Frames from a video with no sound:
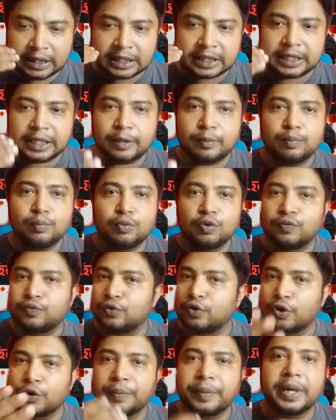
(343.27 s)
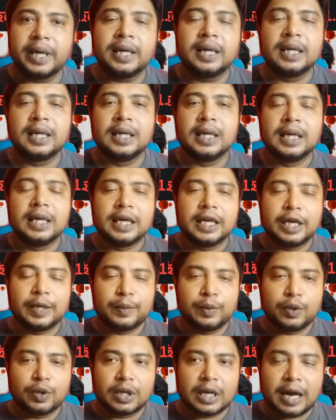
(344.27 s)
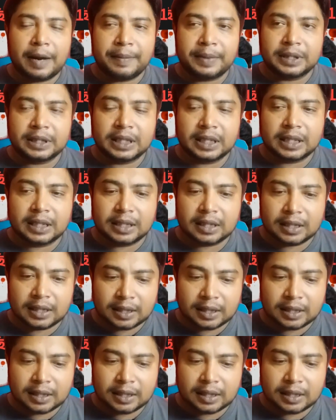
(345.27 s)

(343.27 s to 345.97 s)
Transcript: ইসে মুভ করবে এবং আমাদের